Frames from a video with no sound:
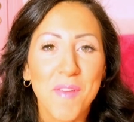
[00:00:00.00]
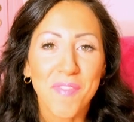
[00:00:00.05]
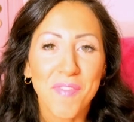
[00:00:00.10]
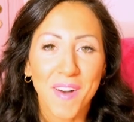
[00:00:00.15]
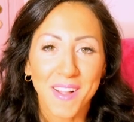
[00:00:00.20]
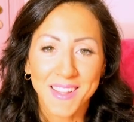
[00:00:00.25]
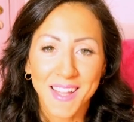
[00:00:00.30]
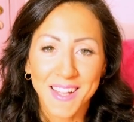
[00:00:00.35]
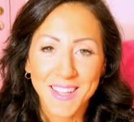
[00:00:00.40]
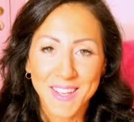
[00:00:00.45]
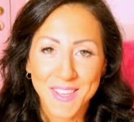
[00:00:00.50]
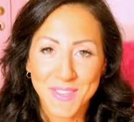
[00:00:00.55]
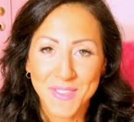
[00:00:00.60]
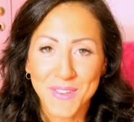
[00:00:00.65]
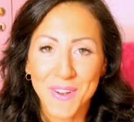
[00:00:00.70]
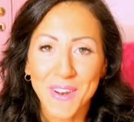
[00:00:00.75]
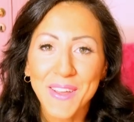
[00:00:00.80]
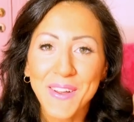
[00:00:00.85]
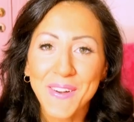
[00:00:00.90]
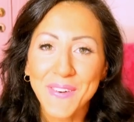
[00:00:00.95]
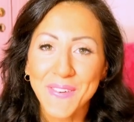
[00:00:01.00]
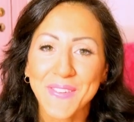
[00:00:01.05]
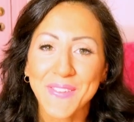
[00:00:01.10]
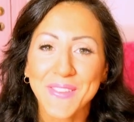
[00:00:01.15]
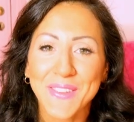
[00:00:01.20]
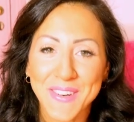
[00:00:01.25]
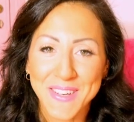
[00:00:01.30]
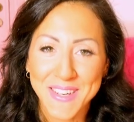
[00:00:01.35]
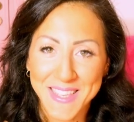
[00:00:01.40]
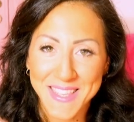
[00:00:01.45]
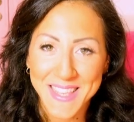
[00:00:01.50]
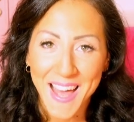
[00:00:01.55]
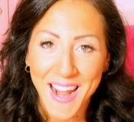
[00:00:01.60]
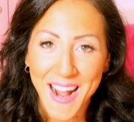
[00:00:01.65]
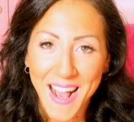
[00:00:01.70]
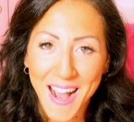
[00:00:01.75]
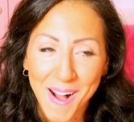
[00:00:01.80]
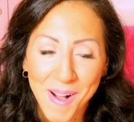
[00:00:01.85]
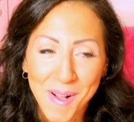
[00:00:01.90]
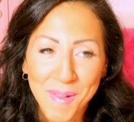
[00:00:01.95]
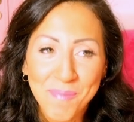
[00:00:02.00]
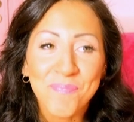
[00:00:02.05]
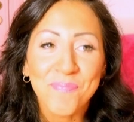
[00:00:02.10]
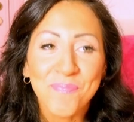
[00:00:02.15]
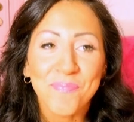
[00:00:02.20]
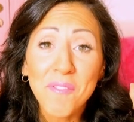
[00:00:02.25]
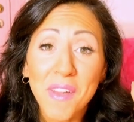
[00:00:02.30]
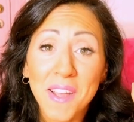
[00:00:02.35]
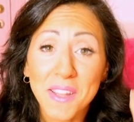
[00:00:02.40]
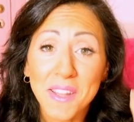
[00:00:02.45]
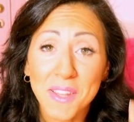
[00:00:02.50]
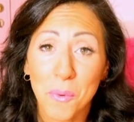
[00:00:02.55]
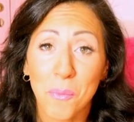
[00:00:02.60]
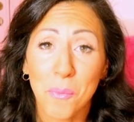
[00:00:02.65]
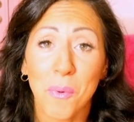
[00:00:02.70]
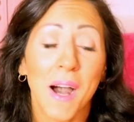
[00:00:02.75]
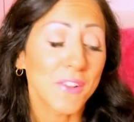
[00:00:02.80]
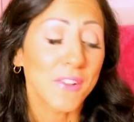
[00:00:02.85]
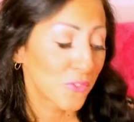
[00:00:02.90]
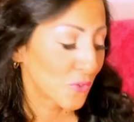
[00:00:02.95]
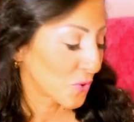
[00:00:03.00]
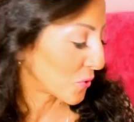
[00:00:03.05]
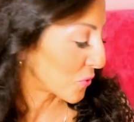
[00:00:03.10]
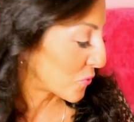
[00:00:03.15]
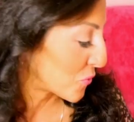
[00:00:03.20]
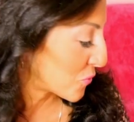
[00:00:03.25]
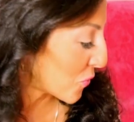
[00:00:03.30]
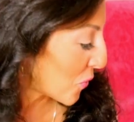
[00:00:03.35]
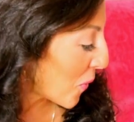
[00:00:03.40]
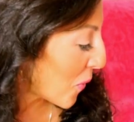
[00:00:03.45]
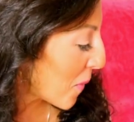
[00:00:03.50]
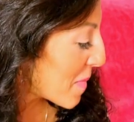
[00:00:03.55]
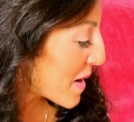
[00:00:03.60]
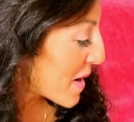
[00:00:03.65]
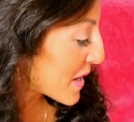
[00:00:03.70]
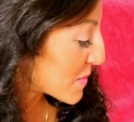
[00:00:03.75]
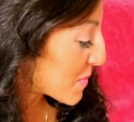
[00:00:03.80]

infatti adesso l'incontro ci sarà 24 ottobre